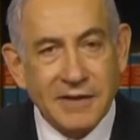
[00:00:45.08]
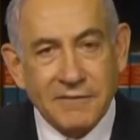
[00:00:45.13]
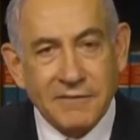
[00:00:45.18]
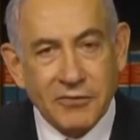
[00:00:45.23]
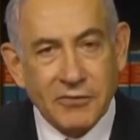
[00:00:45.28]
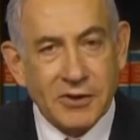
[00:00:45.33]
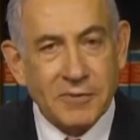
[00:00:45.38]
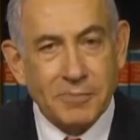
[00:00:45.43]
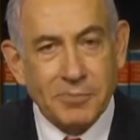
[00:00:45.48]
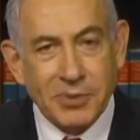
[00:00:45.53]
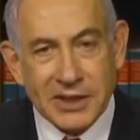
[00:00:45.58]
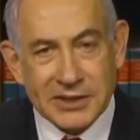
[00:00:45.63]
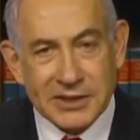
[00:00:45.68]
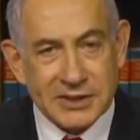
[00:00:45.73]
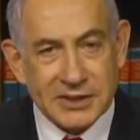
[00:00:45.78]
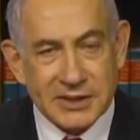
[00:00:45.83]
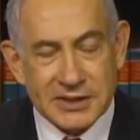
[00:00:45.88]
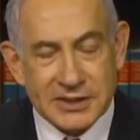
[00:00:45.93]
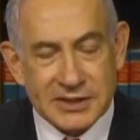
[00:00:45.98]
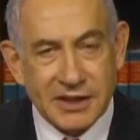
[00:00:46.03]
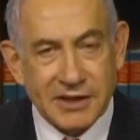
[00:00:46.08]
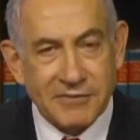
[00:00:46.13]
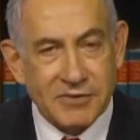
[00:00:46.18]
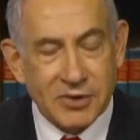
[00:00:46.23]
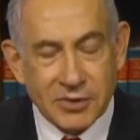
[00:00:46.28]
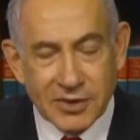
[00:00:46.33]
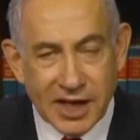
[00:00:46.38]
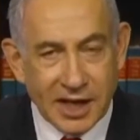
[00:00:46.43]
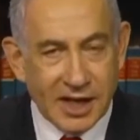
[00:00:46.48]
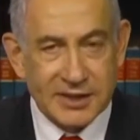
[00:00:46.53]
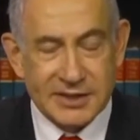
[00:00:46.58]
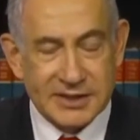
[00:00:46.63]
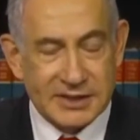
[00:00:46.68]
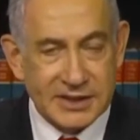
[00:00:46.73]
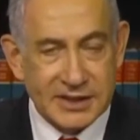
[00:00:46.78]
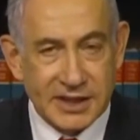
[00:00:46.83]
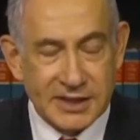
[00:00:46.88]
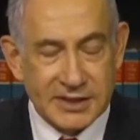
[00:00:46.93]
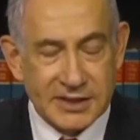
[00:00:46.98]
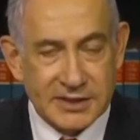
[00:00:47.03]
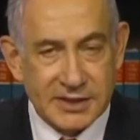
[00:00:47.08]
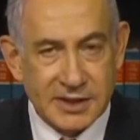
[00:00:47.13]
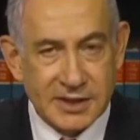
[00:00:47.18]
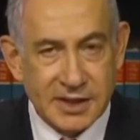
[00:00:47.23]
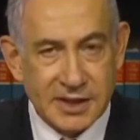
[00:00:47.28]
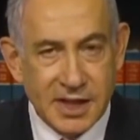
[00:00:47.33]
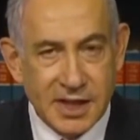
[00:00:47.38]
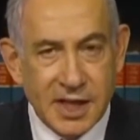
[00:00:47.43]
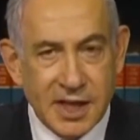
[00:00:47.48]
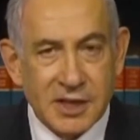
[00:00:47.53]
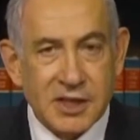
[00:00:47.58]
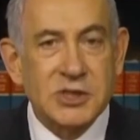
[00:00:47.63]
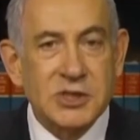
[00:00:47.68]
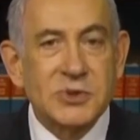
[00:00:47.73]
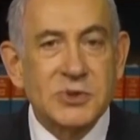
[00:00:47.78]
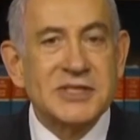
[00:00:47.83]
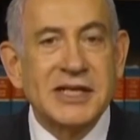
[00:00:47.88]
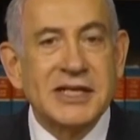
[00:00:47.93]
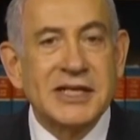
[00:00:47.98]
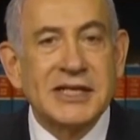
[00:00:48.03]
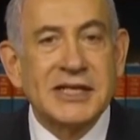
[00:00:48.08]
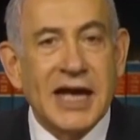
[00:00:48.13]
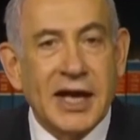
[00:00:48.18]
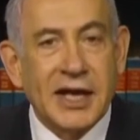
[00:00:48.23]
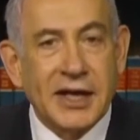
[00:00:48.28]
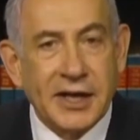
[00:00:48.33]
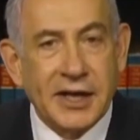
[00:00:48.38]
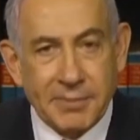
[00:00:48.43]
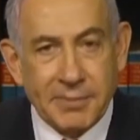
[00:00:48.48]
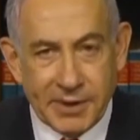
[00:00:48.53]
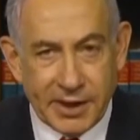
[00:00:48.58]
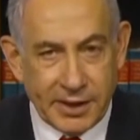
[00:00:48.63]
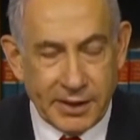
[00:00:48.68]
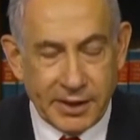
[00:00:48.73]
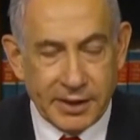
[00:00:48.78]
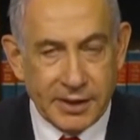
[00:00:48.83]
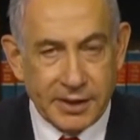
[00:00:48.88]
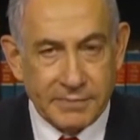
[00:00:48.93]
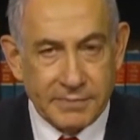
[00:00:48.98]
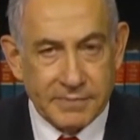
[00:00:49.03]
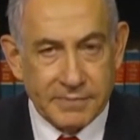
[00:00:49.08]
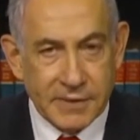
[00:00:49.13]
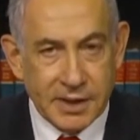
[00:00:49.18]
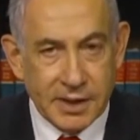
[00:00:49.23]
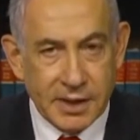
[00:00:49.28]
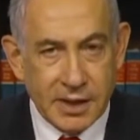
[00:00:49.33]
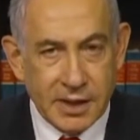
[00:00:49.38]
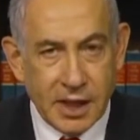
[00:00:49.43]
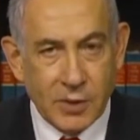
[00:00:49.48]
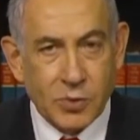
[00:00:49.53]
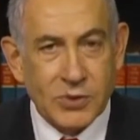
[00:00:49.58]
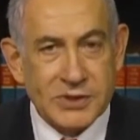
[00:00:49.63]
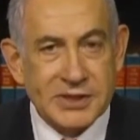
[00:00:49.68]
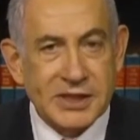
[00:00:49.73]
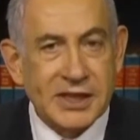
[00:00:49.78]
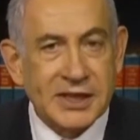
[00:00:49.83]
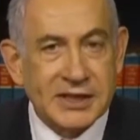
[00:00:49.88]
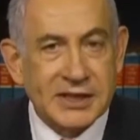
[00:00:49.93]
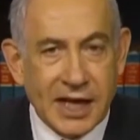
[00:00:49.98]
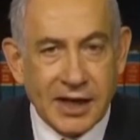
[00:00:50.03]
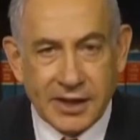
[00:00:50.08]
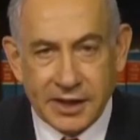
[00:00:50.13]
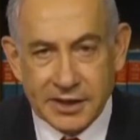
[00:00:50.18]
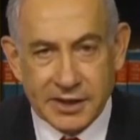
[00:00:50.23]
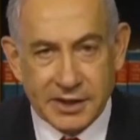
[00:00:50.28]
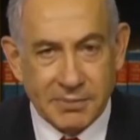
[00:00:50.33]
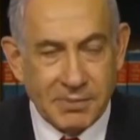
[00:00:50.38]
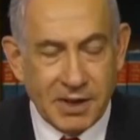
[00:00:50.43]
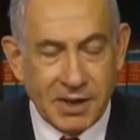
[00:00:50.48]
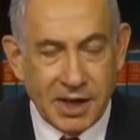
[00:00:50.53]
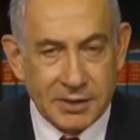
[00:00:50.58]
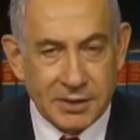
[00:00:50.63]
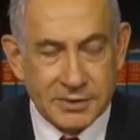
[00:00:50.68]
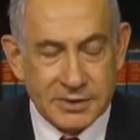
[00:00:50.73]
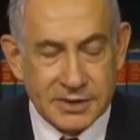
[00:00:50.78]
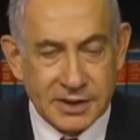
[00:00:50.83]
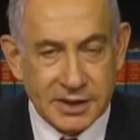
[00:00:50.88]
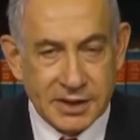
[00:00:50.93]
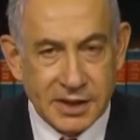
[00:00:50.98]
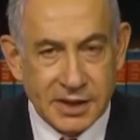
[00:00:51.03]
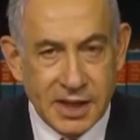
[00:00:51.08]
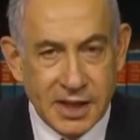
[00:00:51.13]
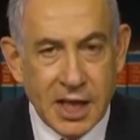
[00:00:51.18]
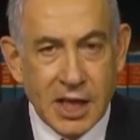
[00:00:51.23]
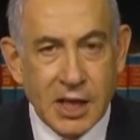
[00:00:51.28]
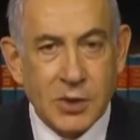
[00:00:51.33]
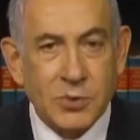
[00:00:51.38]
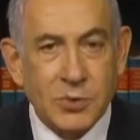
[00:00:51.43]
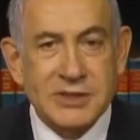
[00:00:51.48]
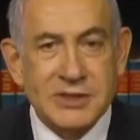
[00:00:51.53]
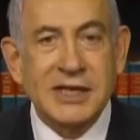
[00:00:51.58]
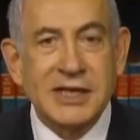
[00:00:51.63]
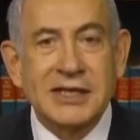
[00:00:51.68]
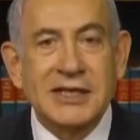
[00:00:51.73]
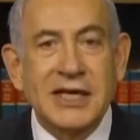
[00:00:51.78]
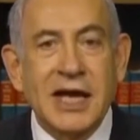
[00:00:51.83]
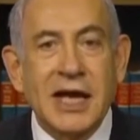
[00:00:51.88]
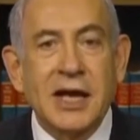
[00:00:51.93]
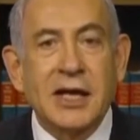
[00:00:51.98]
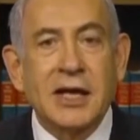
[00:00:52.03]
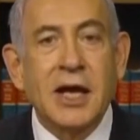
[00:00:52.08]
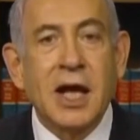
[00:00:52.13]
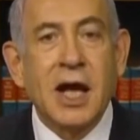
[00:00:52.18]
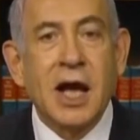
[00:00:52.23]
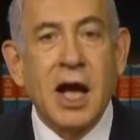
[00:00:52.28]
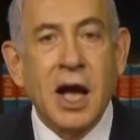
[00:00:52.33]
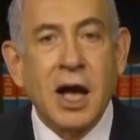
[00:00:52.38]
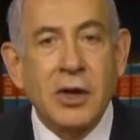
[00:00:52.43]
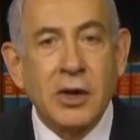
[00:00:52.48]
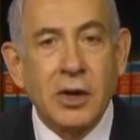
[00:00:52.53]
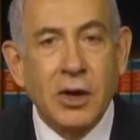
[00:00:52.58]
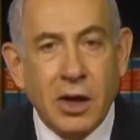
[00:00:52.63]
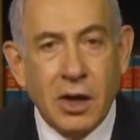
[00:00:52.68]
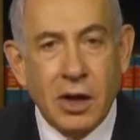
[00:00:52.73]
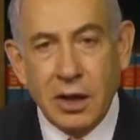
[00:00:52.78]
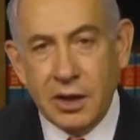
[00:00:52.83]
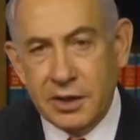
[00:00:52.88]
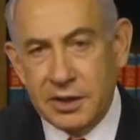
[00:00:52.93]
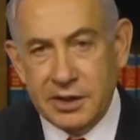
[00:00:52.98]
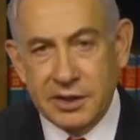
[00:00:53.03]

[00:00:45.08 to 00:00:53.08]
trong cuộc vận động bầu cử tại Hoa Kỳ mà có cái vụ ám sát này ông Netanyahu cũng chia sẻ đồng cảm và cũng à, ủng hộ về tinh thần đối với lại